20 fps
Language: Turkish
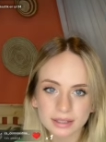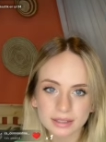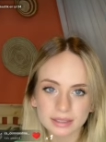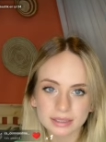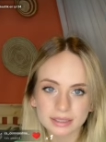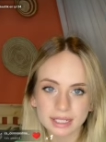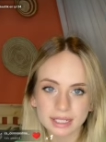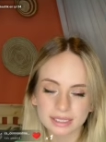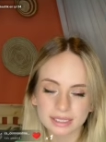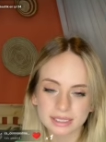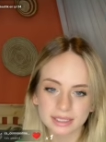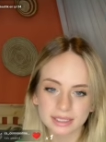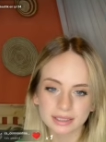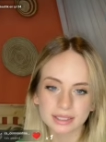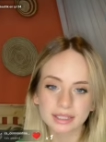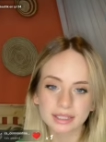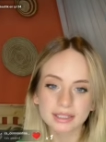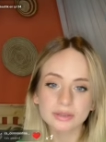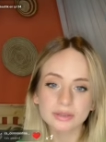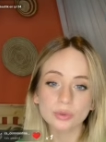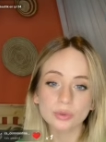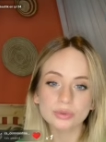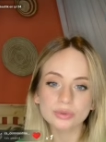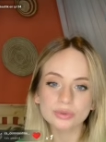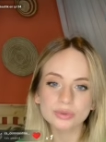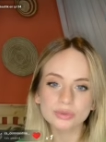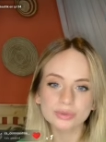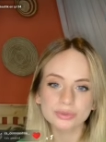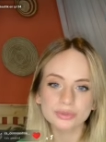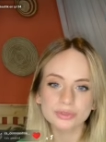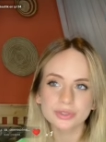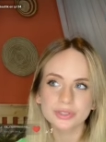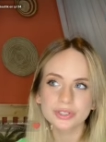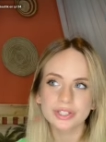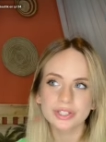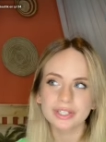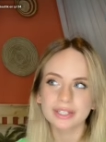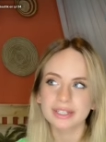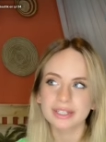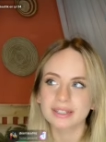Gerçekten onun
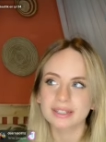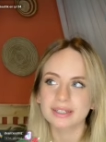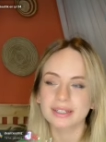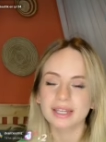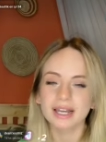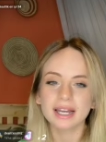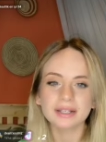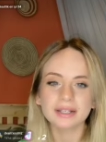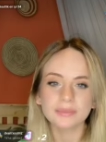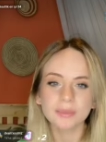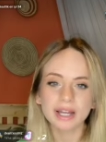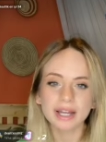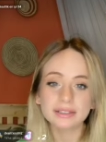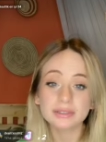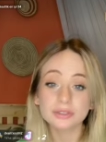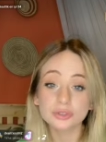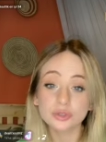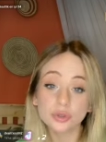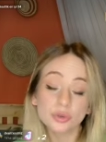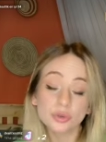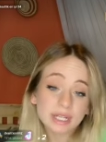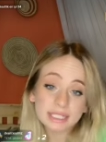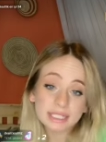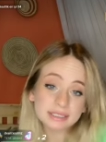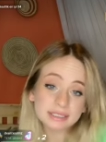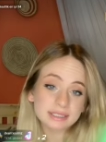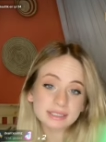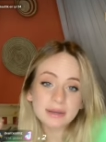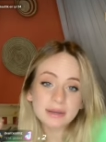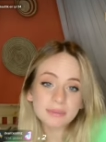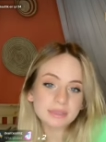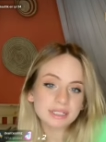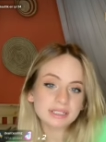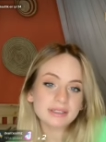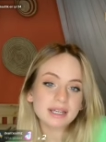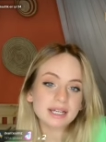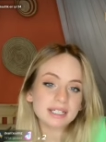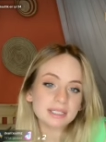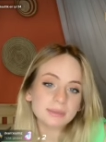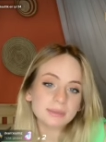yani ben çok eskiden beri
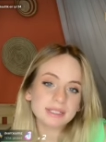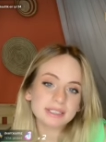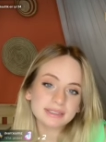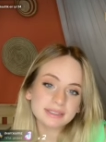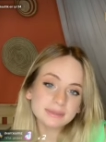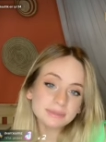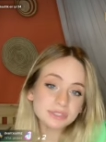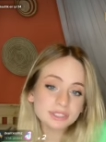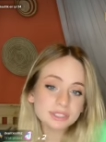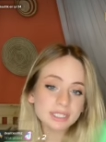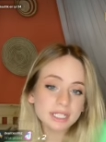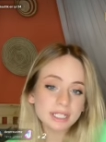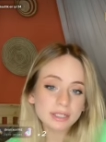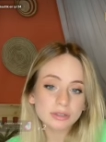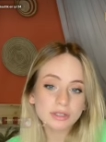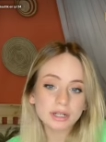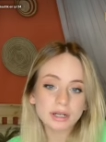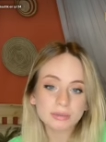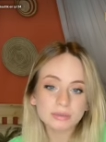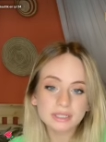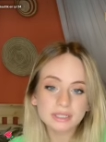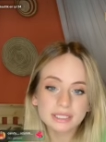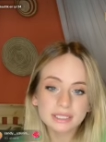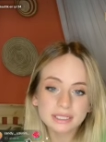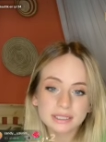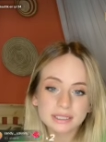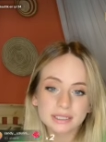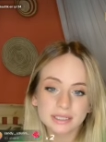takip ettiğim için Eylül ablayı